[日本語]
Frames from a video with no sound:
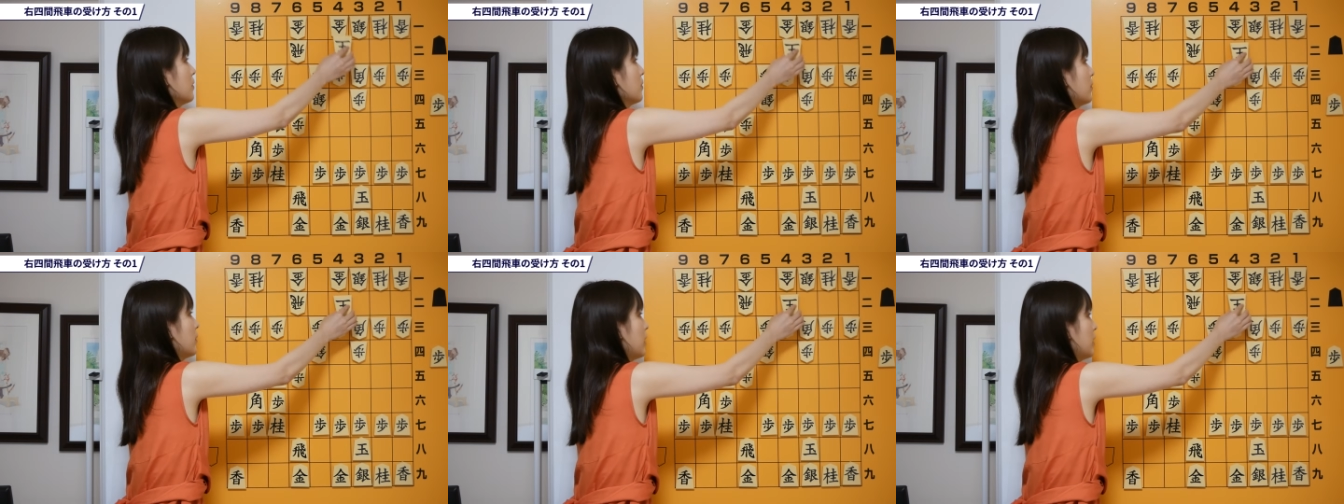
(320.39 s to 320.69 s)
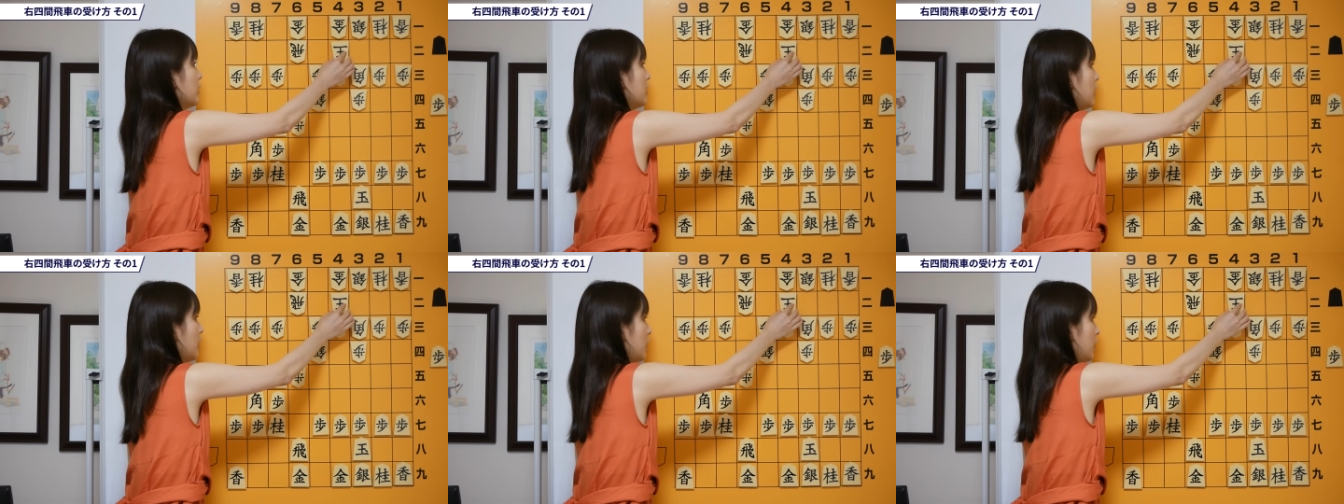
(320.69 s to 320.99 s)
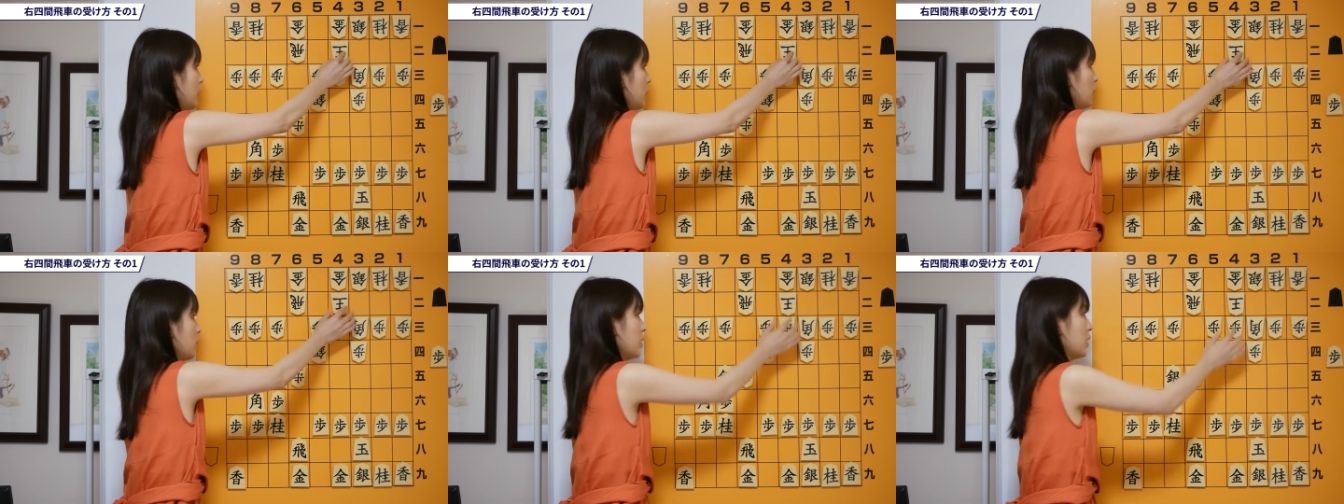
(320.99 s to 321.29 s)
こうやって
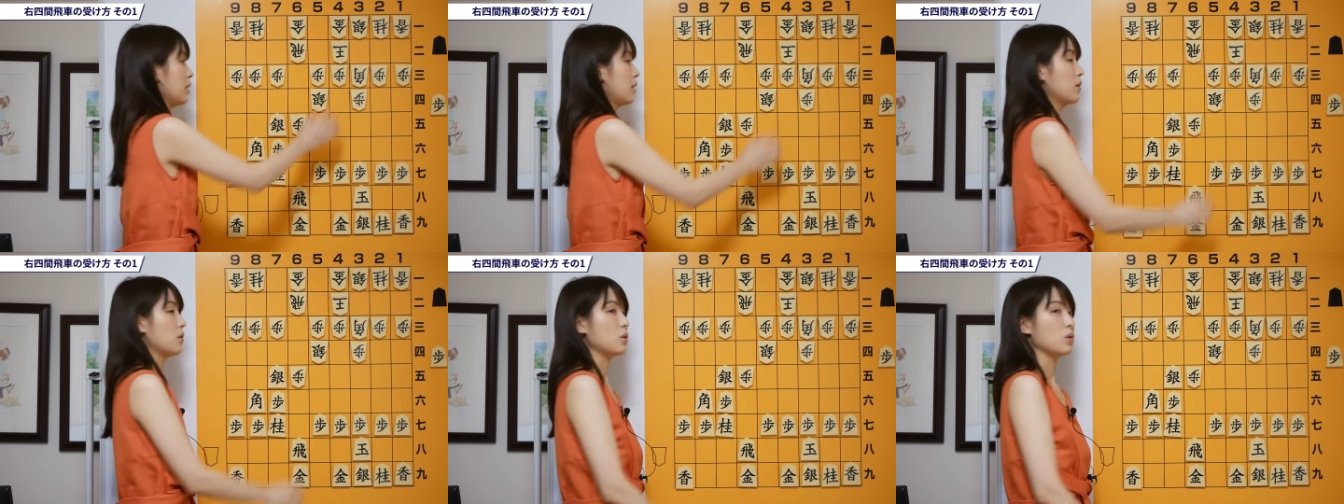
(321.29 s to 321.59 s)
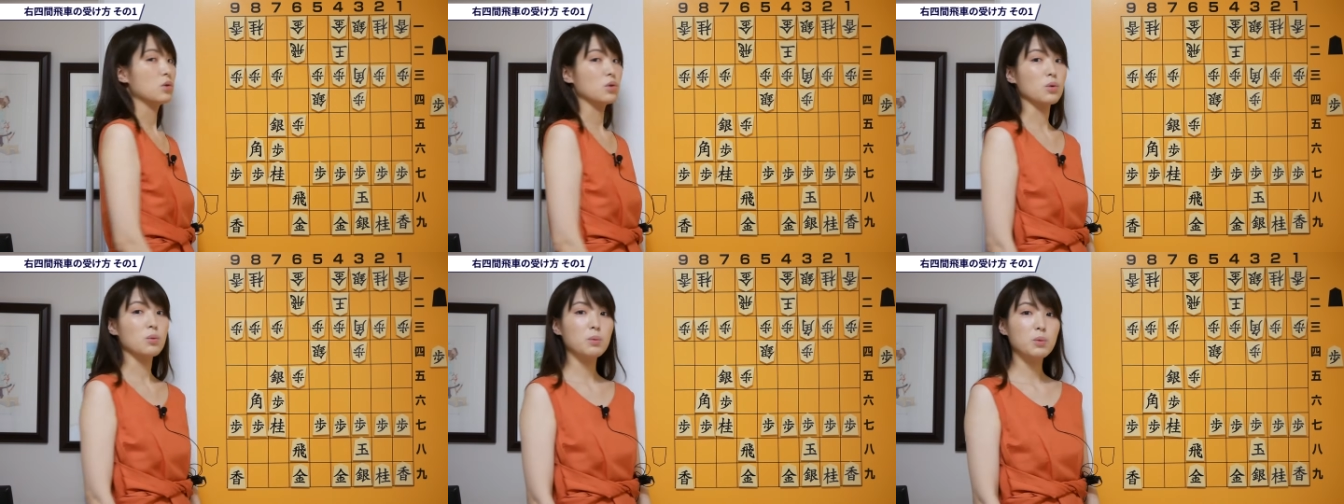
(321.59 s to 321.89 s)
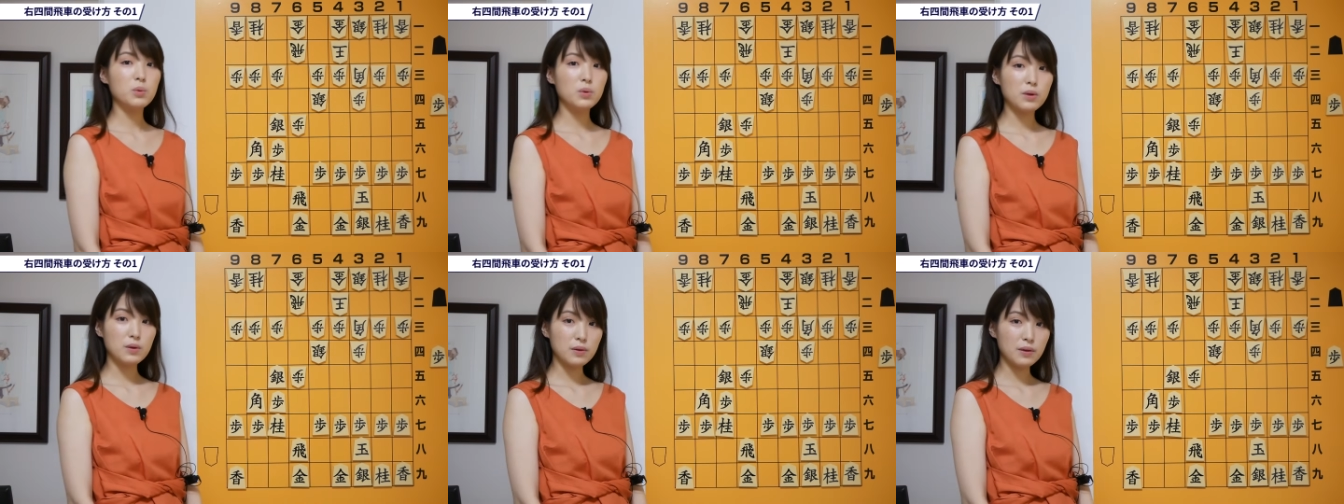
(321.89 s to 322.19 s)
受けてくると
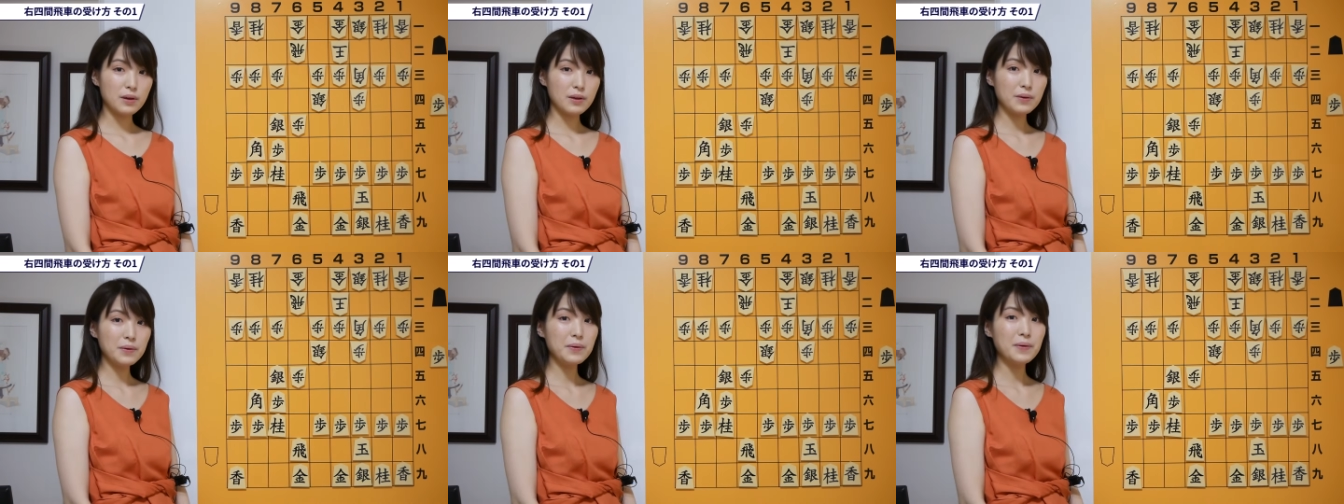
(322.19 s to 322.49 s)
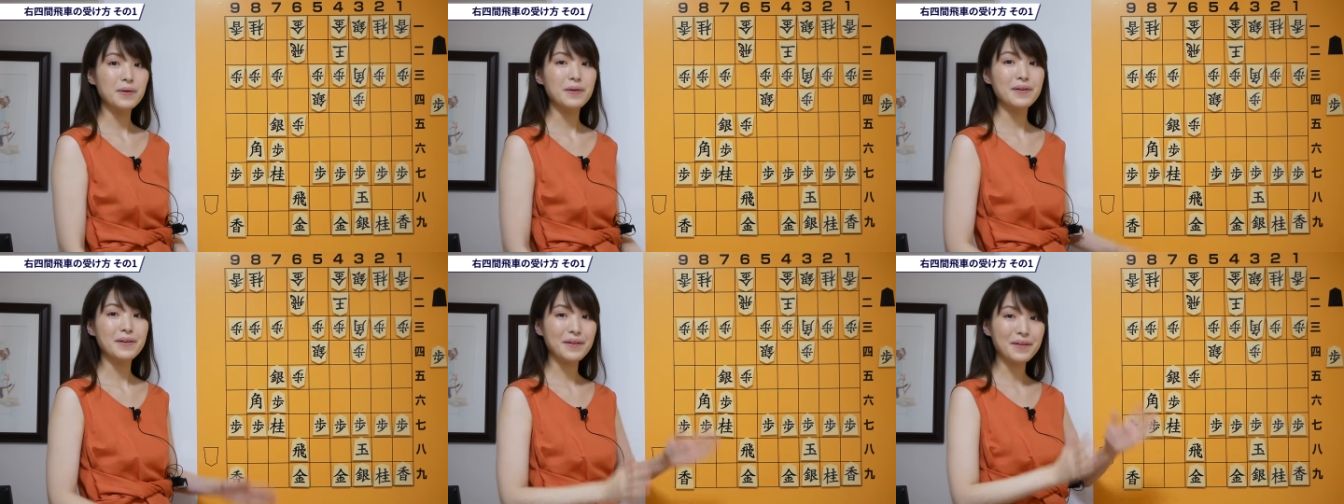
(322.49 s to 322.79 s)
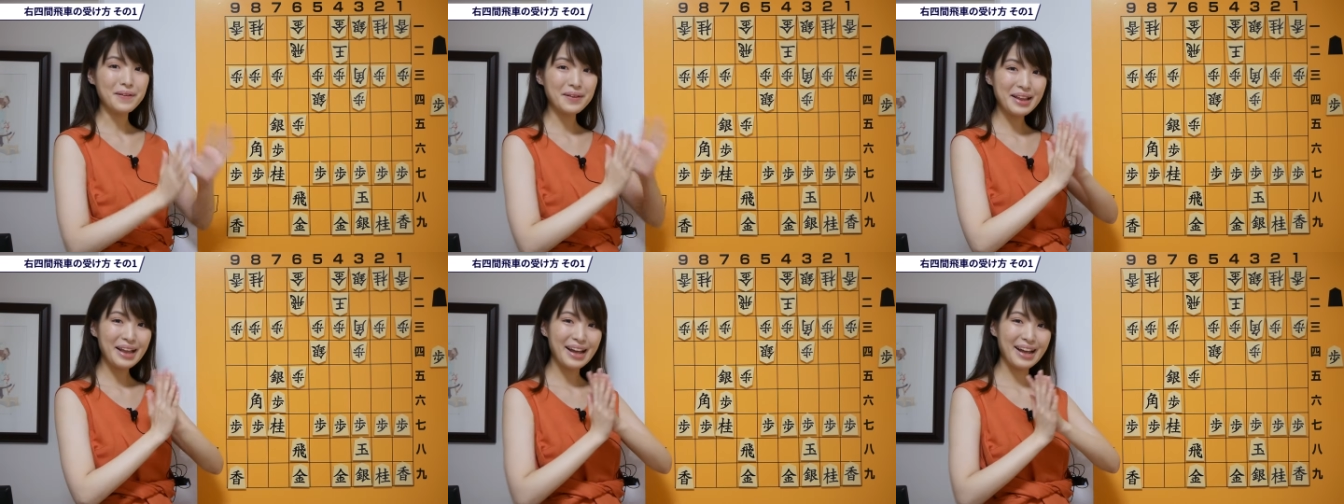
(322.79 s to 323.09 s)
思うんですけど、こ
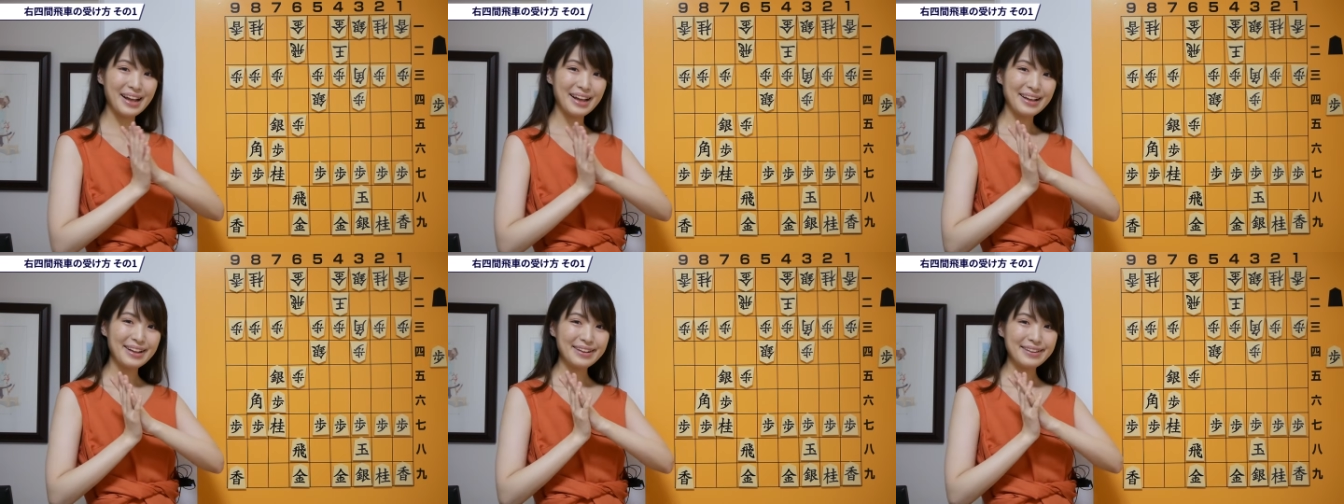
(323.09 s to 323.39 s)
こで